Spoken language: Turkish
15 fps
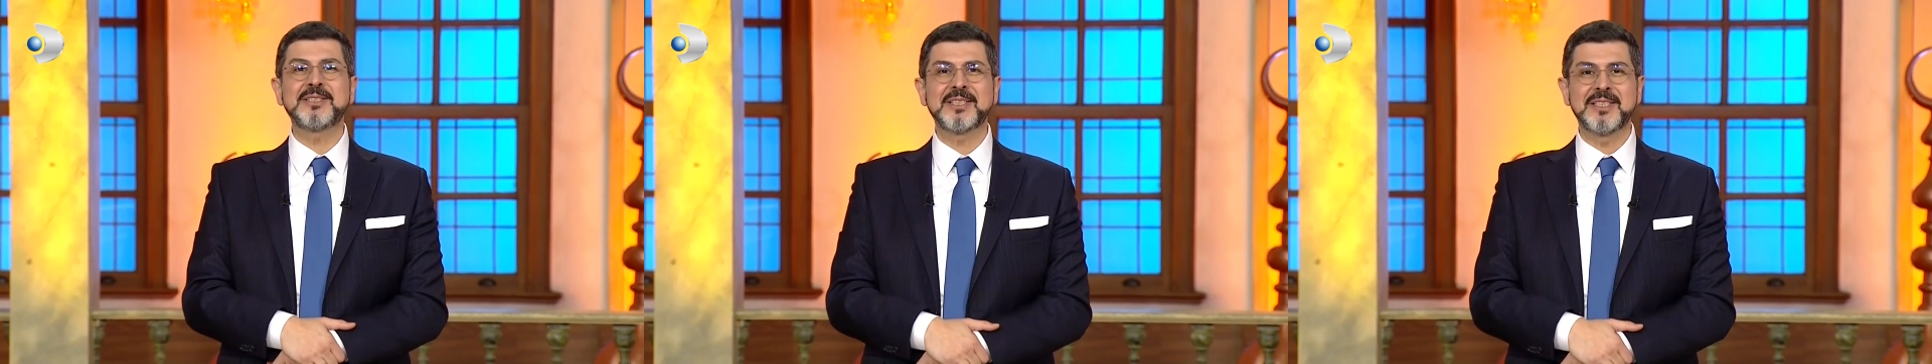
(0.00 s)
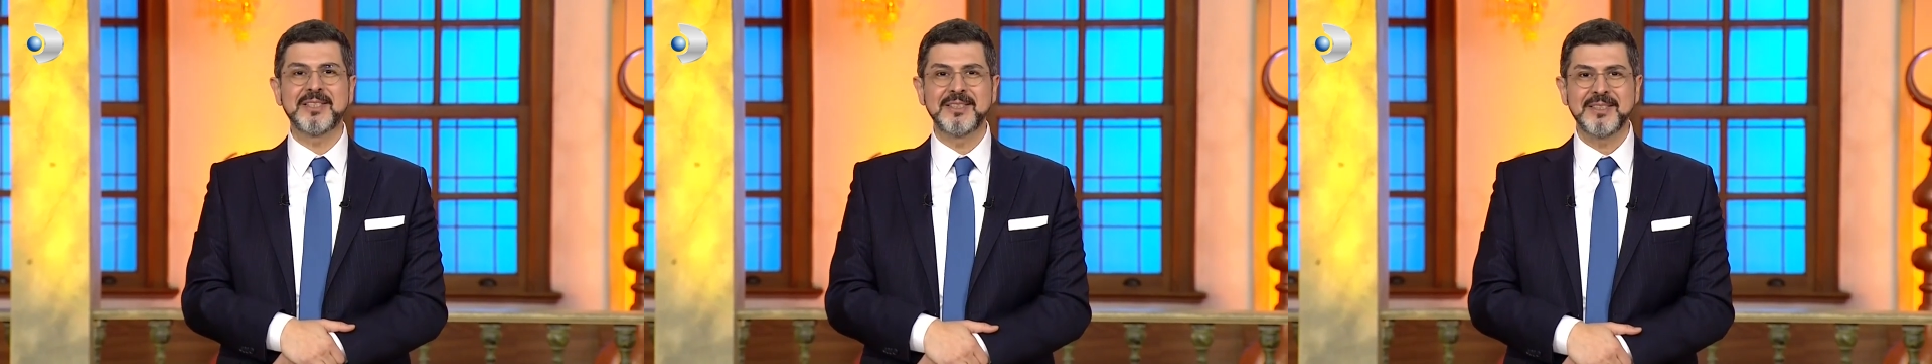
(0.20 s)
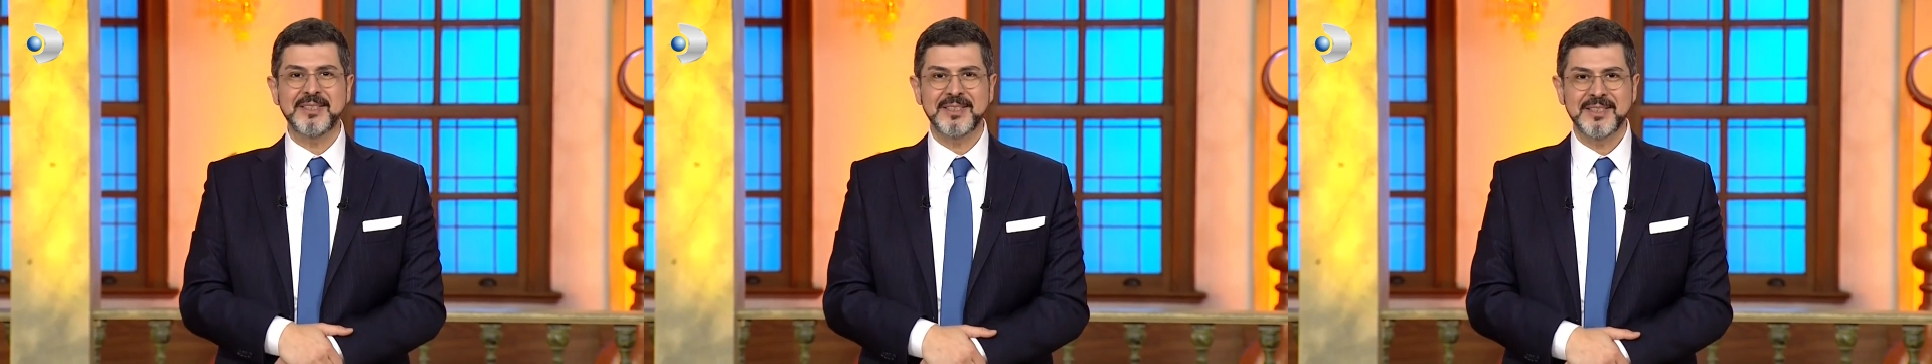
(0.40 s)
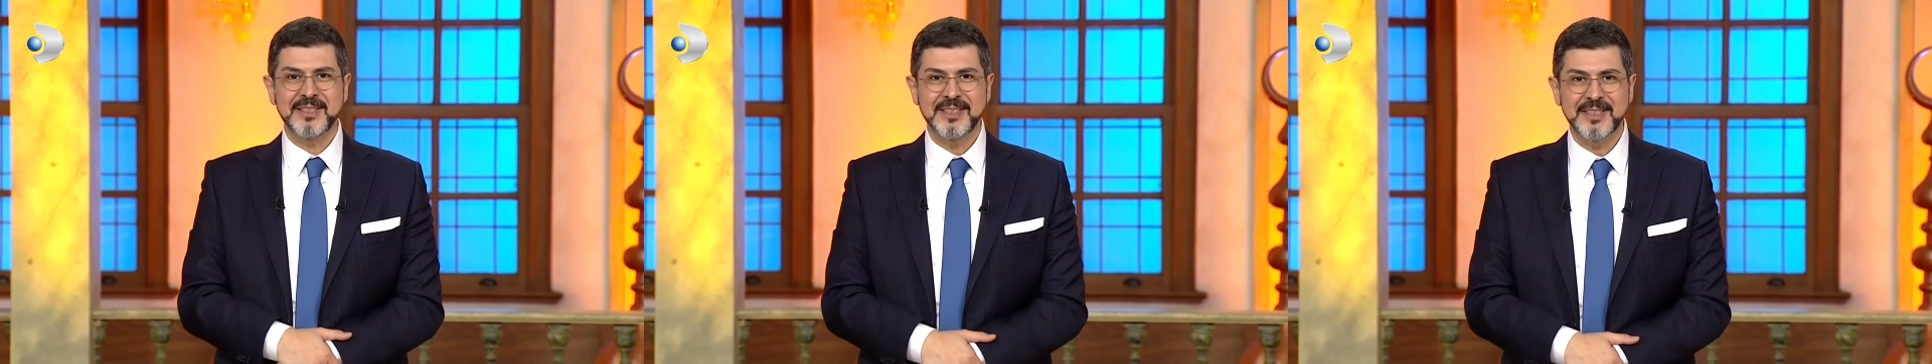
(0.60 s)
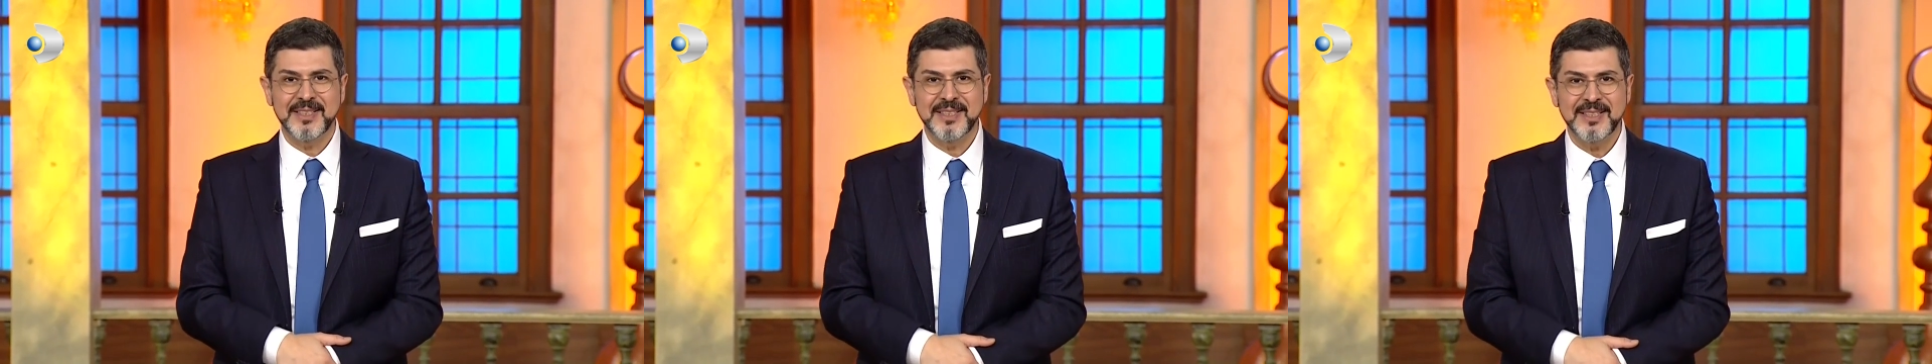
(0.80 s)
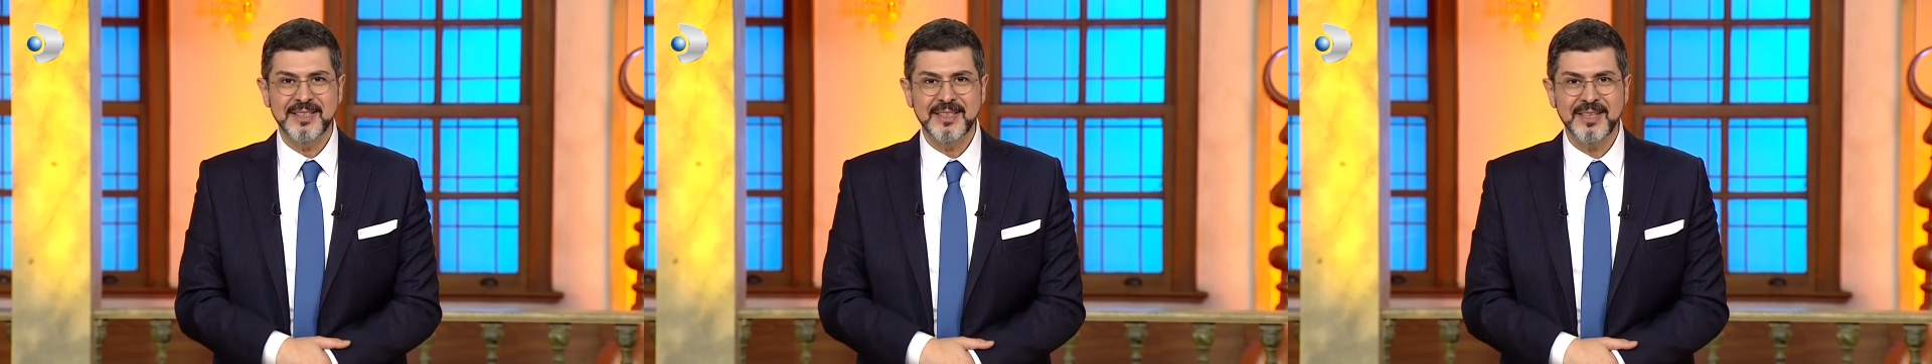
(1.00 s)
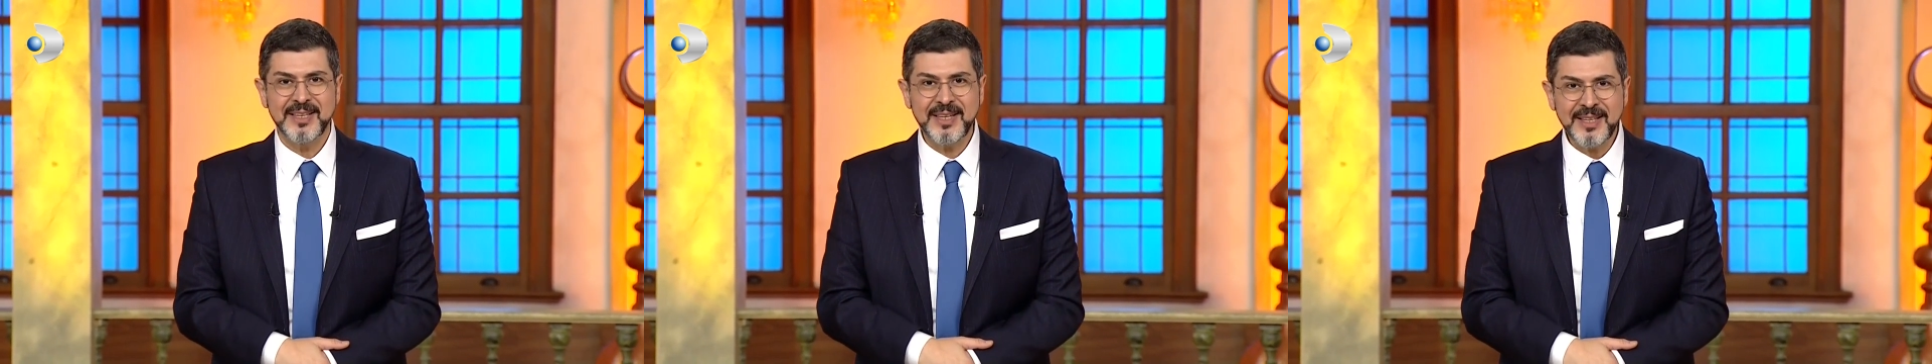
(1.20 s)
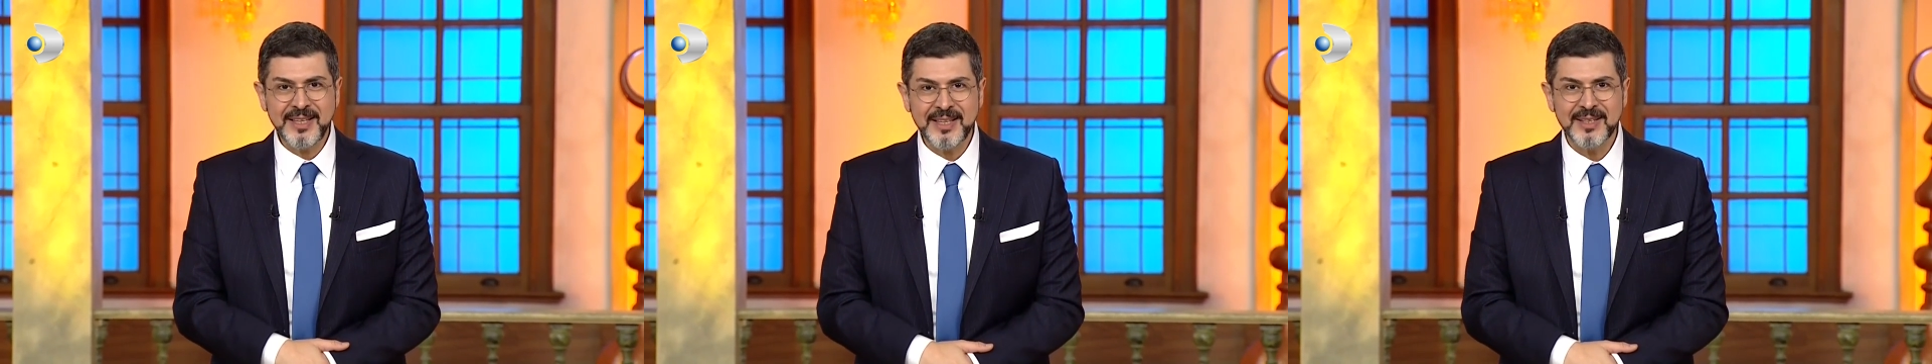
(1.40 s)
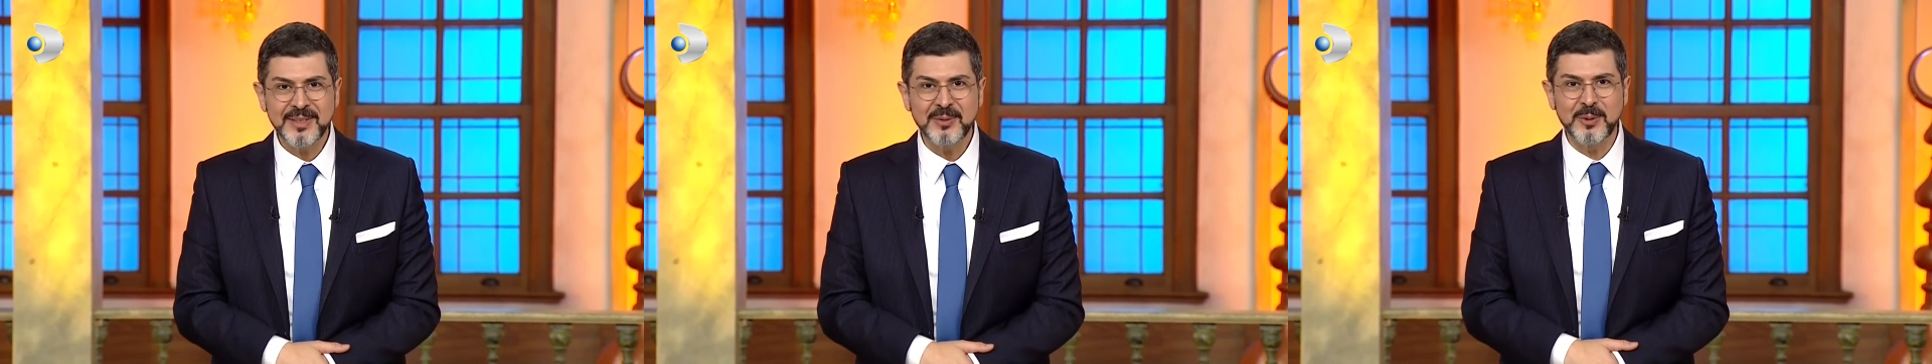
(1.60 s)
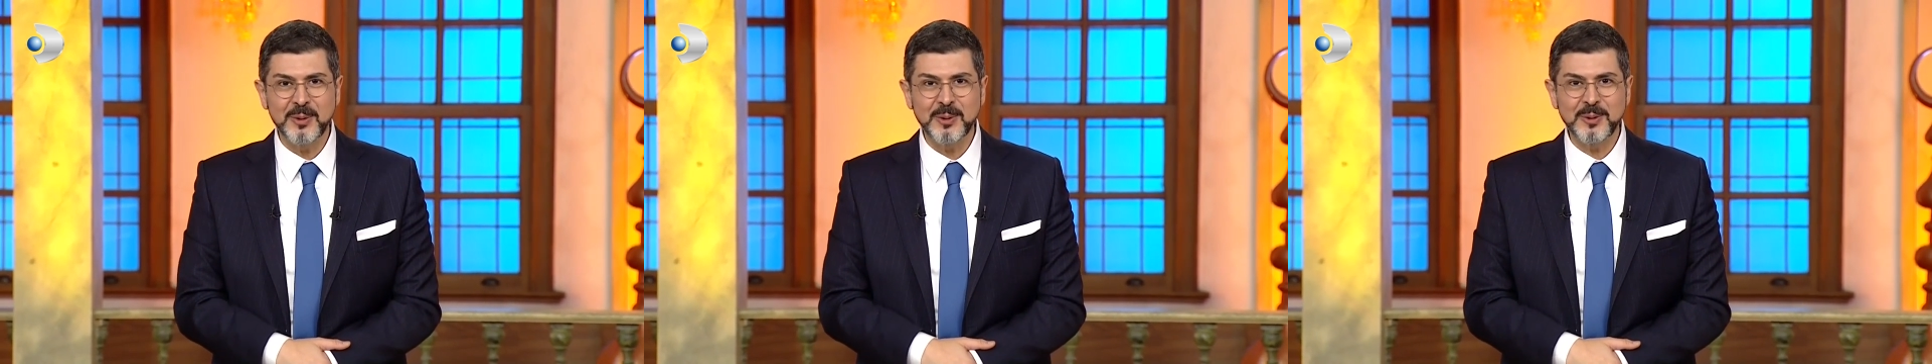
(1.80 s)
kılınır? He,
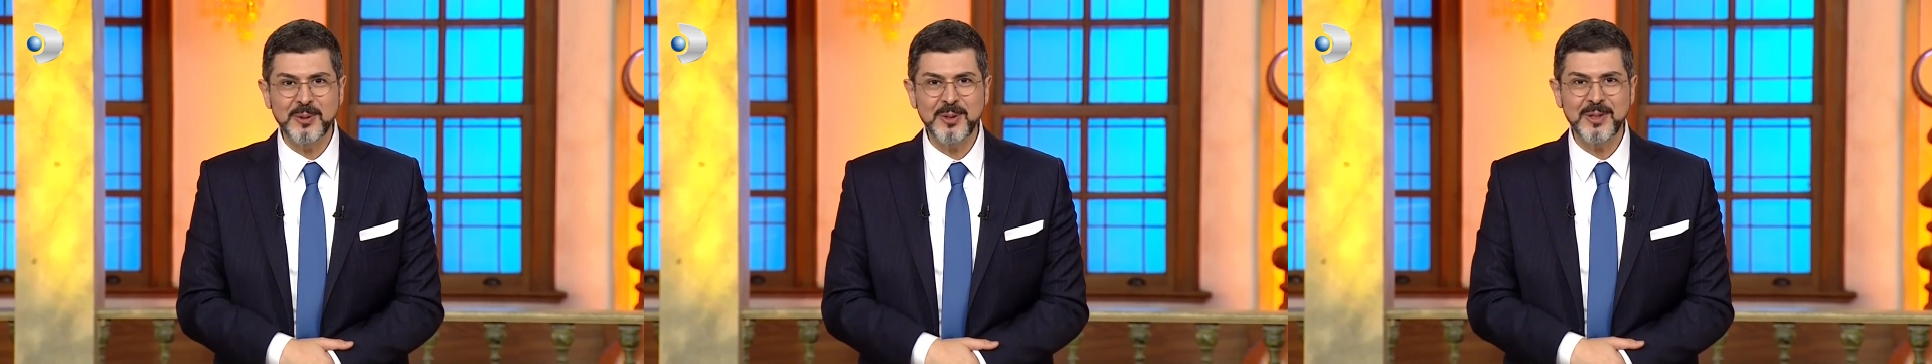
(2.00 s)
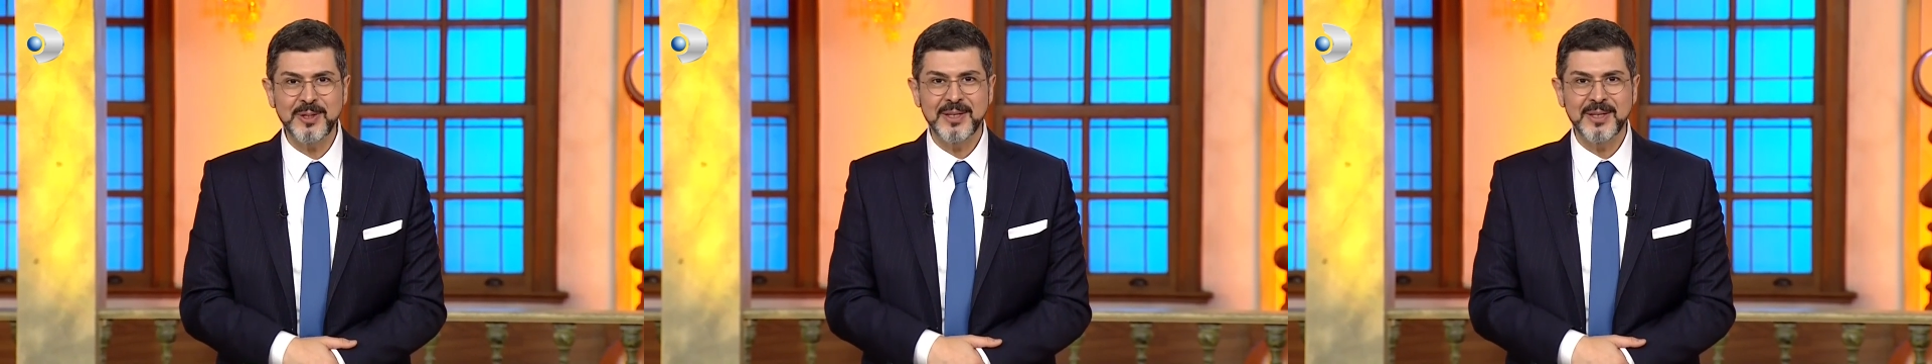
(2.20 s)
oldu.